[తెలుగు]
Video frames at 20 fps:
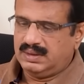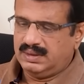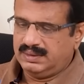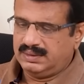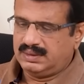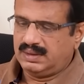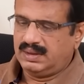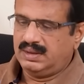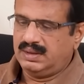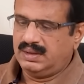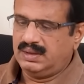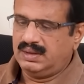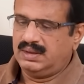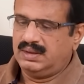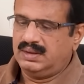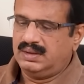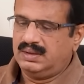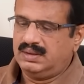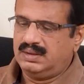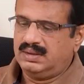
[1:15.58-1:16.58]
అయితే
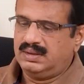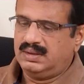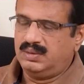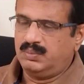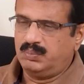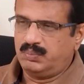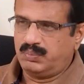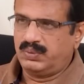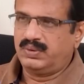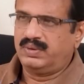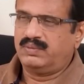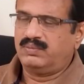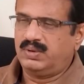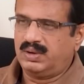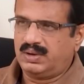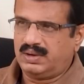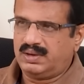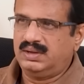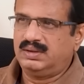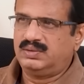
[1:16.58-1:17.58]
ఇప్పుడు
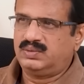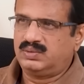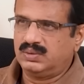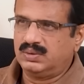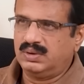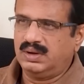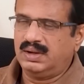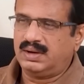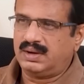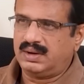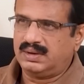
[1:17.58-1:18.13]
వరకు ఇచ్చిండే